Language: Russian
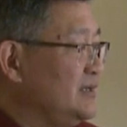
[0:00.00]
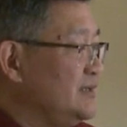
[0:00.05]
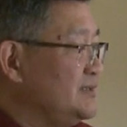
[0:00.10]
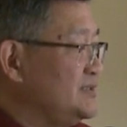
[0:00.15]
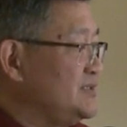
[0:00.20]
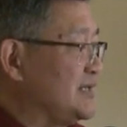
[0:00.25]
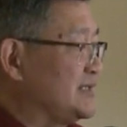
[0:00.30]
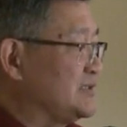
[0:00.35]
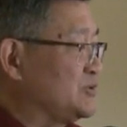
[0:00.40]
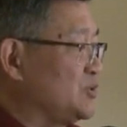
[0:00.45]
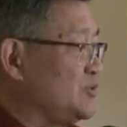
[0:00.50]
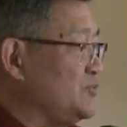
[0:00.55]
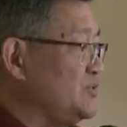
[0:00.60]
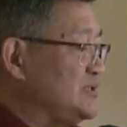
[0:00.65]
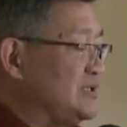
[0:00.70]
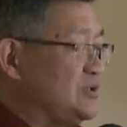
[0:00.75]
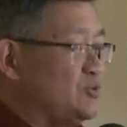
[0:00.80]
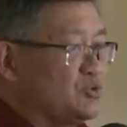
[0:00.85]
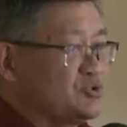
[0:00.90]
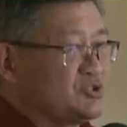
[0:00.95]
те, которые
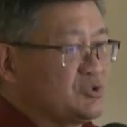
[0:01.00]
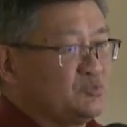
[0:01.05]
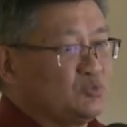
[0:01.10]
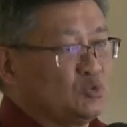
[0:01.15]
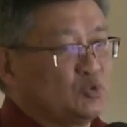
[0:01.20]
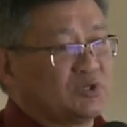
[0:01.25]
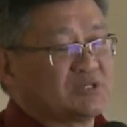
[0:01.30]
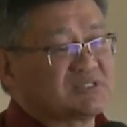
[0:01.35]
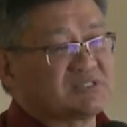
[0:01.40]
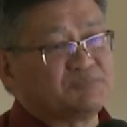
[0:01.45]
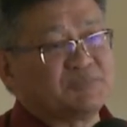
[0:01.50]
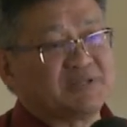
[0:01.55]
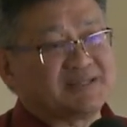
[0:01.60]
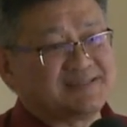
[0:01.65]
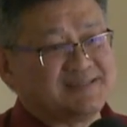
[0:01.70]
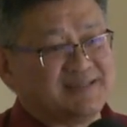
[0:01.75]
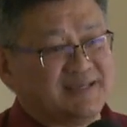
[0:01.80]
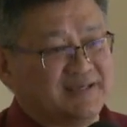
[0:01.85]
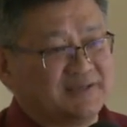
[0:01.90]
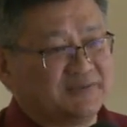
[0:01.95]
видели очень много
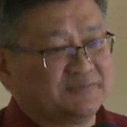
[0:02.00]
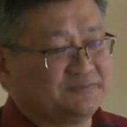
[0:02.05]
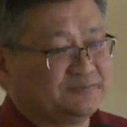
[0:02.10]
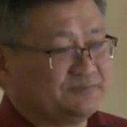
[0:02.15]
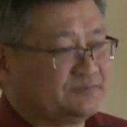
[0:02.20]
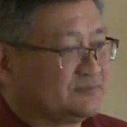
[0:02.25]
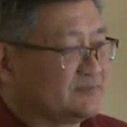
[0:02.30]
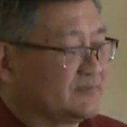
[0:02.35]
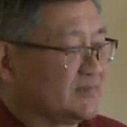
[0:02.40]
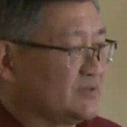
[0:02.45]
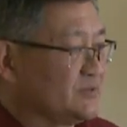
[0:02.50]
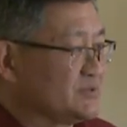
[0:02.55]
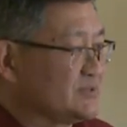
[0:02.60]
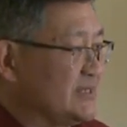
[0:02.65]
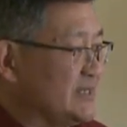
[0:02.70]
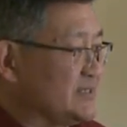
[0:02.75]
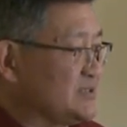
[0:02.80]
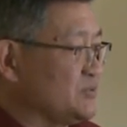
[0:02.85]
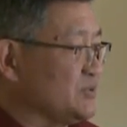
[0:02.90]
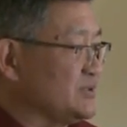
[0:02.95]
смертей. Вы
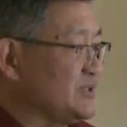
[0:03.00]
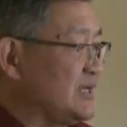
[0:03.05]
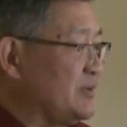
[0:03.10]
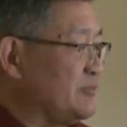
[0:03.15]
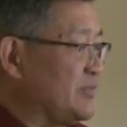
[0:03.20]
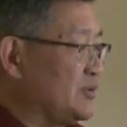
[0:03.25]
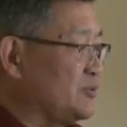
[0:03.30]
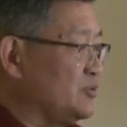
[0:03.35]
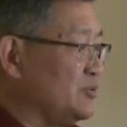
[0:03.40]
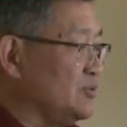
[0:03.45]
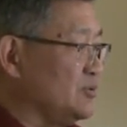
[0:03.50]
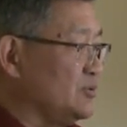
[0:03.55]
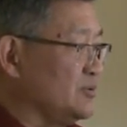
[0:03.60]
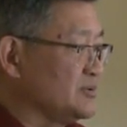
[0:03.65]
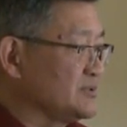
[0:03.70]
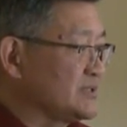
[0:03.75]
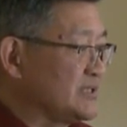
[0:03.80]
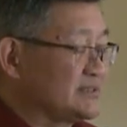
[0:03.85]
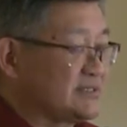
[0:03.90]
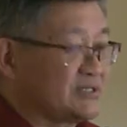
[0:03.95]
знаете, вот я
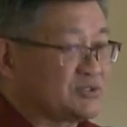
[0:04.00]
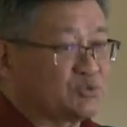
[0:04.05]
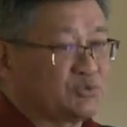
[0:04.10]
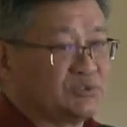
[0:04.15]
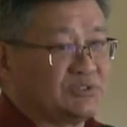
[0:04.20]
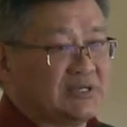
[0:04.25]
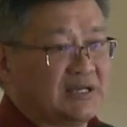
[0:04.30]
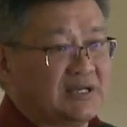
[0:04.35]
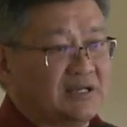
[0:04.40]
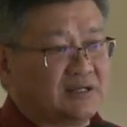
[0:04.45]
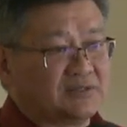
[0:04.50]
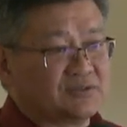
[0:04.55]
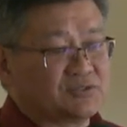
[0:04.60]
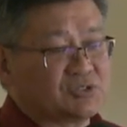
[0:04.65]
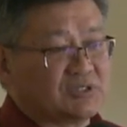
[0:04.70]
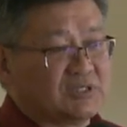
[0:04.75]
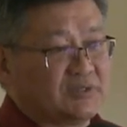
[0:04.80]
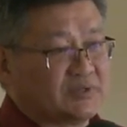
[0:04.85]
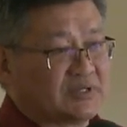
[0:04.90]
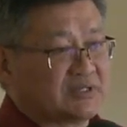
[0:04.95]
могу сказать, что я
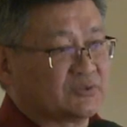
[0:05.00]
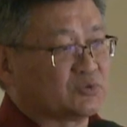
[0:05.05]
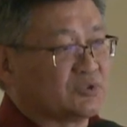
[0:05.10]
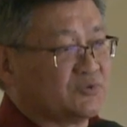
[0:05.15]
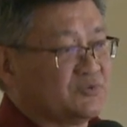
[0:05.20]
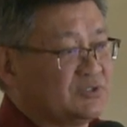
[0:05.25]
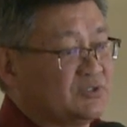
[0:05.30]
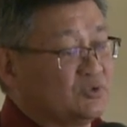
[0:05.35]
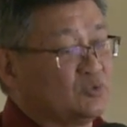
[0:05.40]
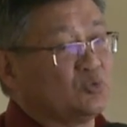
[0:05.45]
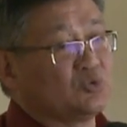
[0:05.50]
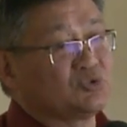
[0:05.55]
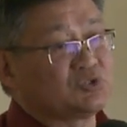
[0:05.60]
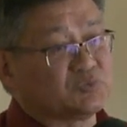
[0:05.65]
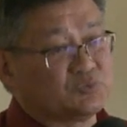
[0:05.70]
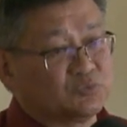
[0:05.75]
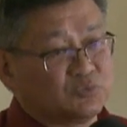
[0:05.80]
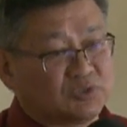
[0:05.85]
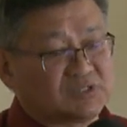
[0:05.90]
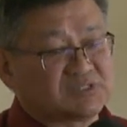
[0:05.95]
человек, который видел
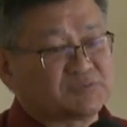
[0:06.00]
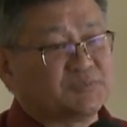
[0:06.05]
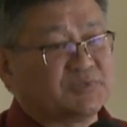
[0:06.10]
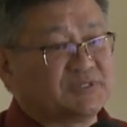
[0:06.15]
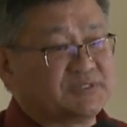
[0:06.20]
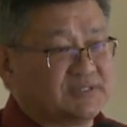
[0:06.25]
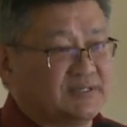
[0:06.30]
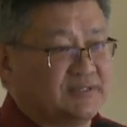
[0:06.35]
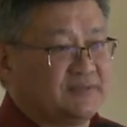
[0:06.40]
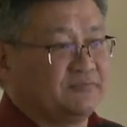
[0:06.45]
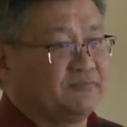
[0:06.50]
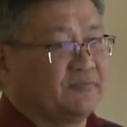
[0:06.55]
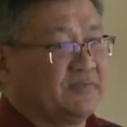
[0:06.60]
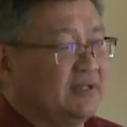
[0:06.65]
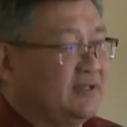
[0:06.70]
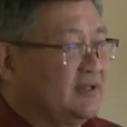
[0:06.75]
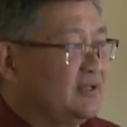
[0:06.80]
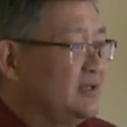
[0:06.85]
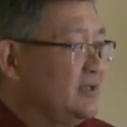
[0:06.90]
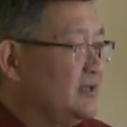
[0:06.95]
очень много смертей.
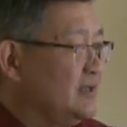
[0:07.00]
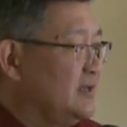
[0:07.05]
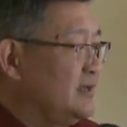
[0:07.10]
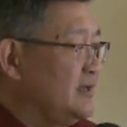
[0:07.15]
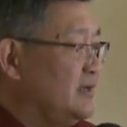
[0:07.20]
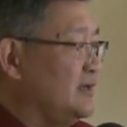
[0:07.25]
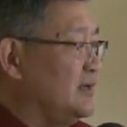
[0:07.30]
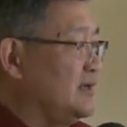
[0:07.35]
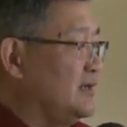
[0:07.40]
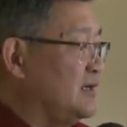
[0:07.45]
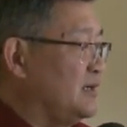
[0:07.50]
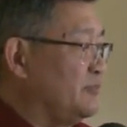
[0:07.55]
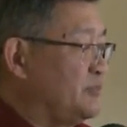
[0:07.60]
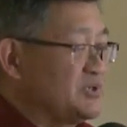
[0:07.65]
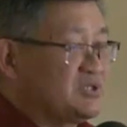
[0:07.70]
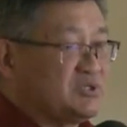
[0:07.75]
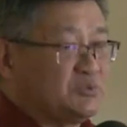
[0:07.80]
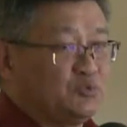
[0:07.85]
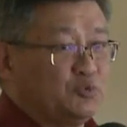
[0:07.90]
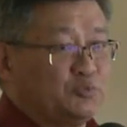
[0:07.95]
А,
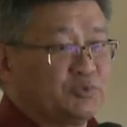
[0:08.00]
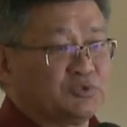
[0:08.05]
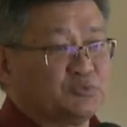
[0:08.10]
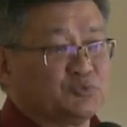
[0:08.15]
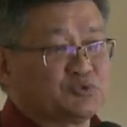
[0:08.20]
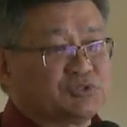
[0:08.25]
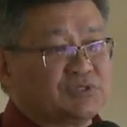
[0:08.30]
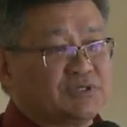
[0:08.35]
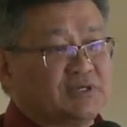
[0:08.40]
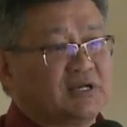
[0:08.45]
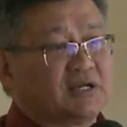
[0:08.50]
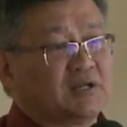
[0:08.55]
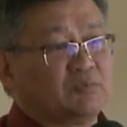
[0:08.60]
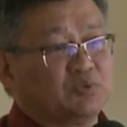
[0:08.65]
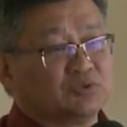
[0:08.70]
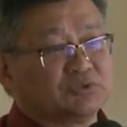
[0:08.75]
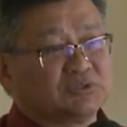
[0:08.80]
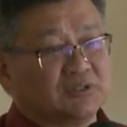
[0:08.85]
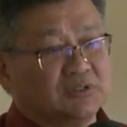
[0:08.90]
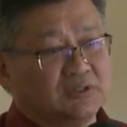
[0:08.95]
почему? Потому что я
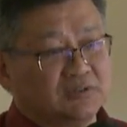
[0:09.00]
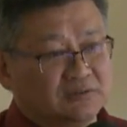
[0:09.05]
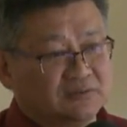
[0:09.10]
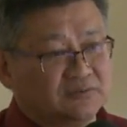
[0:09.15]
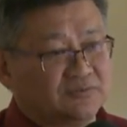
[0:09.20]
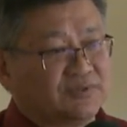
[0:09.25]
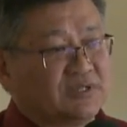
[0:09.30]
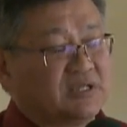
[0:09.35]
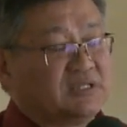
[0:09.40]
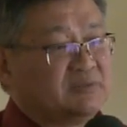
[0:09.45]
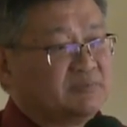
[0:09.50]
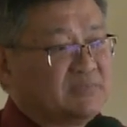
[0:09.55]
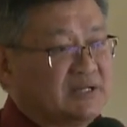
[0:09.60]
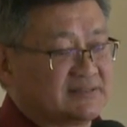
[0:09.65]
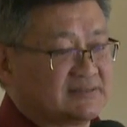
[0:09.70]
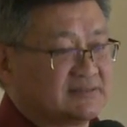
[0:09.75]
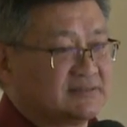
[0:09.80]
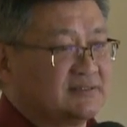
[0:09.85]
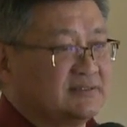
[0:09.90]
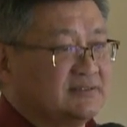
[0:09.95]
работал в
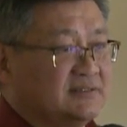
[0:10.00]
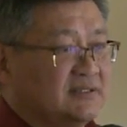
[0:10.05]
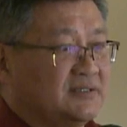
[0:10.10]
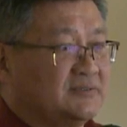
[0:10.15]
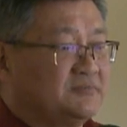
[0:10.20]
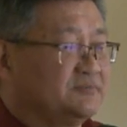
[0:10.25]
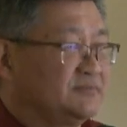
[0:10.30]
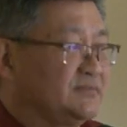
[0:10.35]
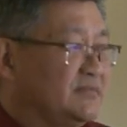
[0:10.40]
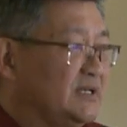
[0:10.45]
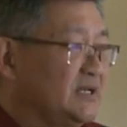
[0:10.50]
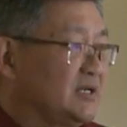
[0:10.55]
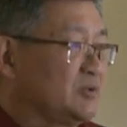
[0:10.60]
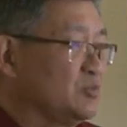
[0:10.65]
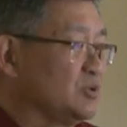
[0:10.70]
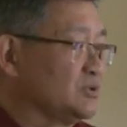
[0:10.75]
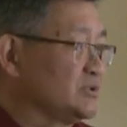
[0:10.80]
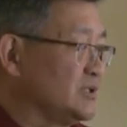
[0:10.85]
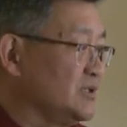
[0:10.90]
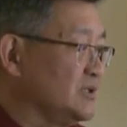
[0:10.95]
реанимации. Да? Я
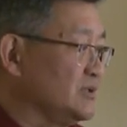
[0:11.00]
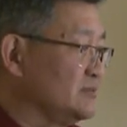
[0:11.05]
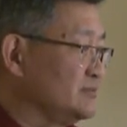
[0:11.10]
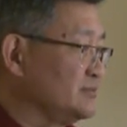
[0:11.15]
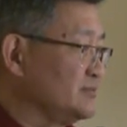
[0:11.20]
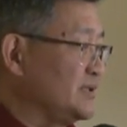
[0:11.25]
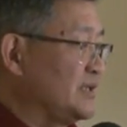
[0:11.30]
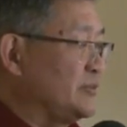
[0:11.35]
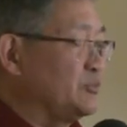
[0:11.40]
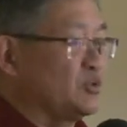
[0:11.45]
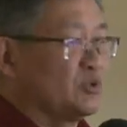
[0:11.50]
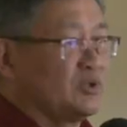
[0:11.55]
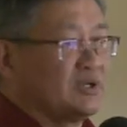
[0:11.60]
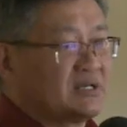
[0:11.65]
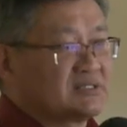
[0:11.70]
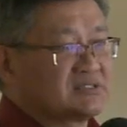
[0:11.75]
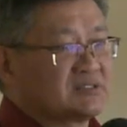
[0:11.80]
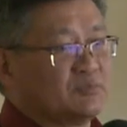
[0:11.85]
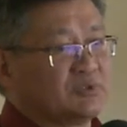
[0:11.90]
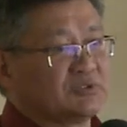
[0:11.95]
работал, я много
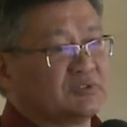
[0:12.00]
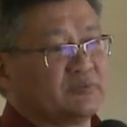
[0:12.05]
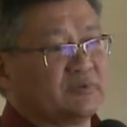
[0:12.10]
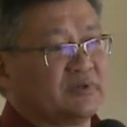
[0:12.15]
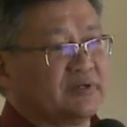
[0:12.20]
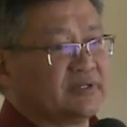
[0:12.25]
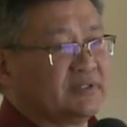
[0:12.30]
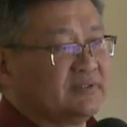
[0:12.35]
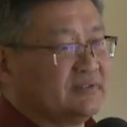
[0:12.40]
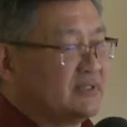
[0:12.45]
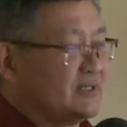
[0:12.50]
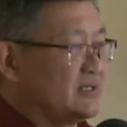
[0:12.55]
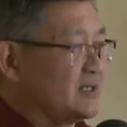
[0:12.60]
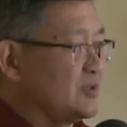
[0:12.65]
раз об этом говорил, я